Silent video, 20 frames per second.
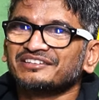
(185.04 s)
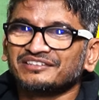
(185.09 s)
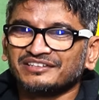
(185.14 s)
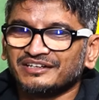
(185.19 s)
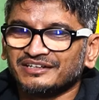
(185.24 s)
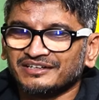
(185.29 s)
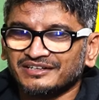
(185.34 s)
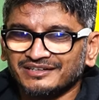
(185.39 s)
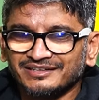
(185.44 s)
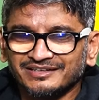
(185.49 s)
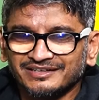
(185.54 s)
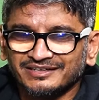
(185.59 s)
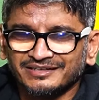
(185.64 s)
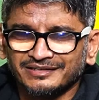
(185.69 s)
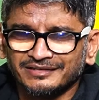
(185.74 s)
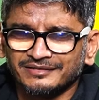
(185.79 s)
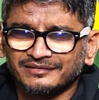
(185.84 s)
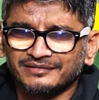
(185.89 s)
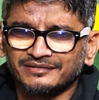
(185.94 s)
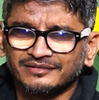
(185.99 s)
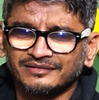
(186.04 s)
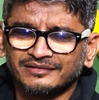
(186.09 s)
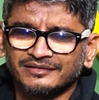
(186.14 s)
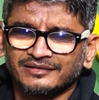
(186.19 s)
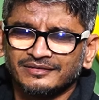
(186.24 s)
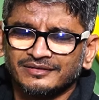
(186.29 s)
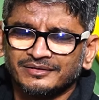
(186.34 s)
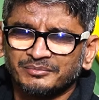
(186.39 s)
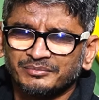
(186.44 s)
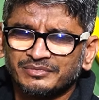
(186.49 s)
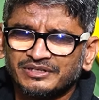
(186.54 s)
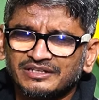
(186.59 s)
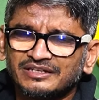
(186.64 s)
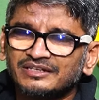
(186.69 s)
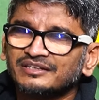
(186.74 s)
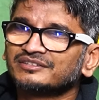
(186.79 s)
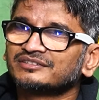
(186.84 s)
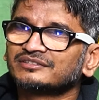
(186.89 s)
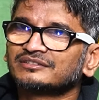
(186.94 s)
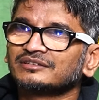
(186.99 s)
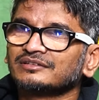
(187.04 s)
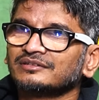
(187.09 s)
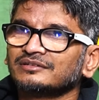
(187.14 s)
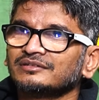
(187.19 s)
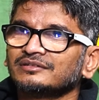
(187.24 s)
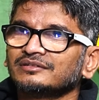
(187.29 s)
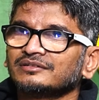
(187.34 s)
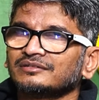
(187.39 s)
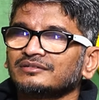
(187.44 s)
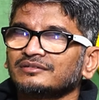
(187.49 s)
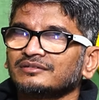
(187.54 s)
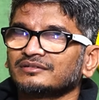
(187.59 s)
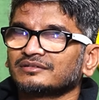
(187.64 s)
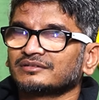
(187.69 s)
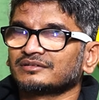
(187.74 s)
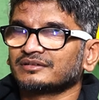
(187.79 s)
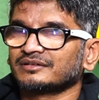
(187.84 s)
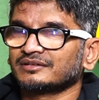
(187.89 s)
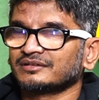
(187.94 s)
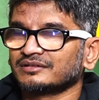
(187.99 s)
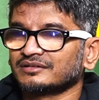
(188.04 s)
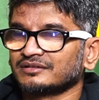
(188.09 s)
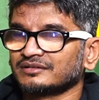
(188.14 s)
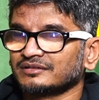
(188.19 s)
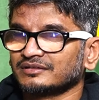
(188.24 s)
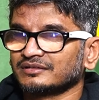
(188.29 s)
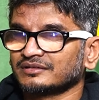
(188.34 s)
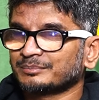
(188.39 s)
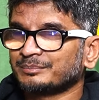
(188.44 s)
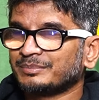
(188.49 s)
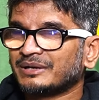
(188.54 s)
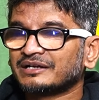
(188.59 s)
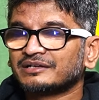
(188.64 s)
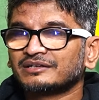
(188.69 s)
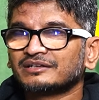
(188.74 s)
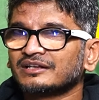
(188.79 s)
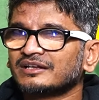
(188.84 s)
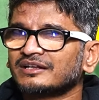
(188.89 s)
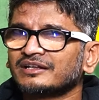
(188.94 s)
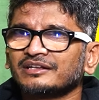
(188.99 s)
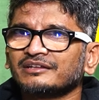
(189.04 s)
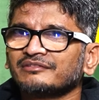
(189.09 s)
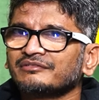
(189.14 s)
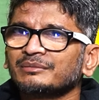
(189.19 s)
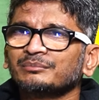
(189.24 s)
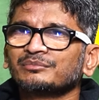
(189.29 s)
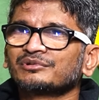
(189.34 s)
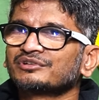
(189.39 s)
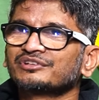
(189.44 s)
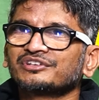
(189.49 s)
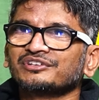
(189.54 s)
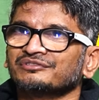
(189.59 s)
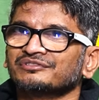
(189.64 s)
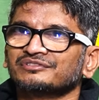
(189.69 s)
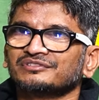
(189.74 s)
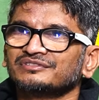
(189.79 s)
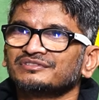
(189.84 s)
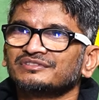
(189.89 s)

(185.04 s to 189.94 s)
ఎందుకంటే మిడిల్ ఈస్ట్లో పంటలు అనేవే మృగ్యం